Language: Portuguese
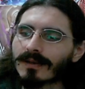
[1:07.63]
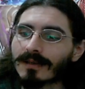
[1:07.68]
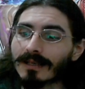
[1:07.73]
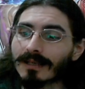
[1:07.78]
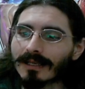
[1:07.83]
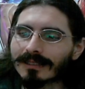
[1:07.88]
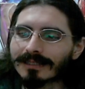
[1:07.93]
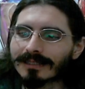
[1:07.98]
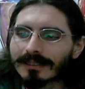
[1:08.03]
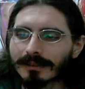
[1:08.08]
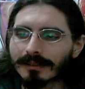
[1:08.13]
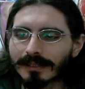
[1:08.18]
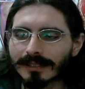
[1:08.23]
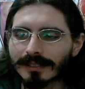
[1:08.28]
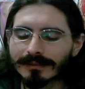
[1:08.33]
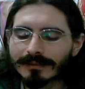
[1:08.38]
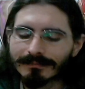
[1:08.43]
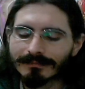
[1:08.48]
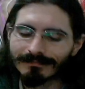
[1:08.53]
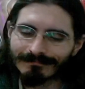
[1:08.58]
Essa,
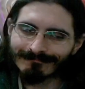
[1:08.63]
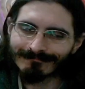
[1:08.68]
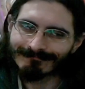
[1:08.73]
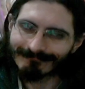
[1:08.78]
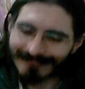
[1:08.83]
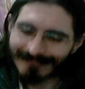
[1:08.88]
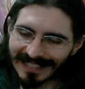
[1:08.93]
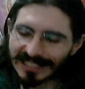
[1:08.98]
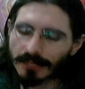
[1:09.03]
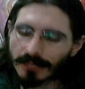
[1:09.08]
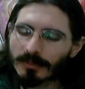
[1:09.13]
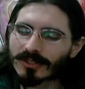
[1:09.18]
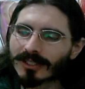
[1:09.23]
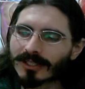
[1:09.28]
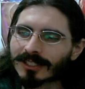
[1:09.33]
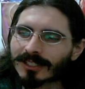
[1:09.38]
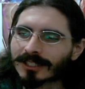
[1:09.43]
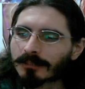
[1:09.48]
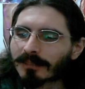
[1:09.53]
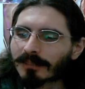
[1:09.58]
esse
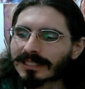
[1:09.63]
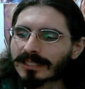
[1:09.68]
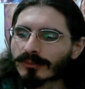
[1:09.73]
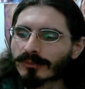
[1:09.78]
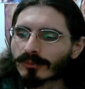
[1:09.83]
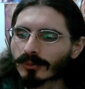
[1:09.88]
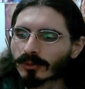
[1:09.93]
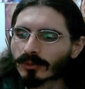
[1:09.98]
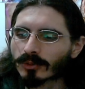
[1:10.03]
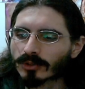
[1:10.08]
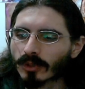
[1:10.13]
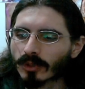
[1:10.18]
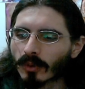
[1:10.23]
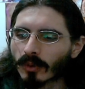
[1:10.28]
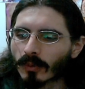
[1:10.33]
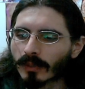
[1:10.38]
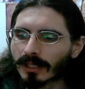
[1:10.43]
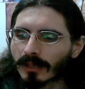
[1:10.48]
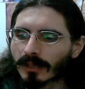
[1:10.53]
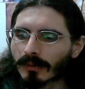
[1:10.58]
episódio em específico do
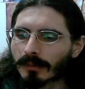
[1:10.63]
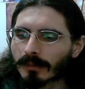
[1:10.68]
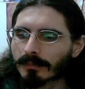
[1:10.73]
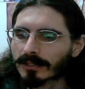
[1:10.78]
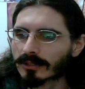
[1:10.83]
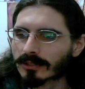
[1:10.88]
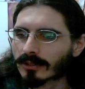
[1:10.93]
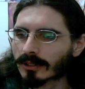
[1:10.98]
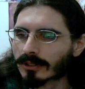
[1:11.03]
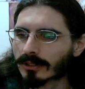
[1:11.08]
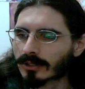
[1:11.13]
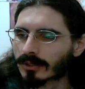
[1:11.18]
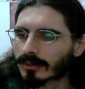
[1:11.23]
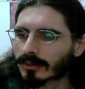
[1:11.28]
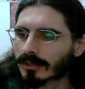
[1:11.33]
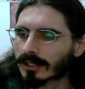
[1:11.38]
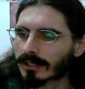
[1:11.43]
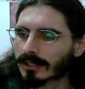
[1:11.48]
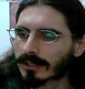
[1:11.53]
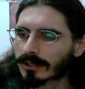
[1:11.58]
Zou, que é o episódio,
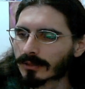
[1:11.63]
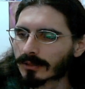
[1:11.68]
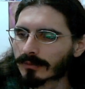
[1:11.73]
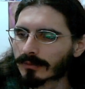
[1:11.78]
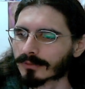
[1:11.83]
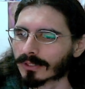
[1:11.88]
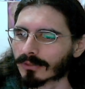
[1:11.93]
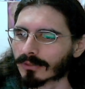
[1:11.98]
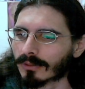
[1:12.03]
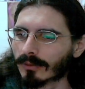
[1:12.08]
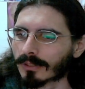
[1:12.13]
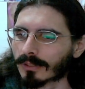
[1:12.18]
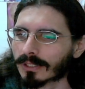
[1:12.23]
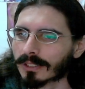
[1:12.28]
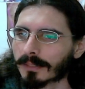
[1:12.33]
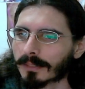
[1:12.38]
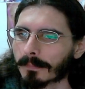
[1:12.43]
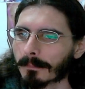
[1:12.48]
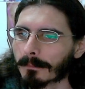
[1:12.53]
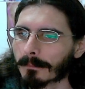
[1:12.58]
deixa eu ver qual
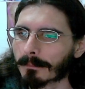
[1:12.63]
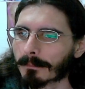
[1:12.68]
que é,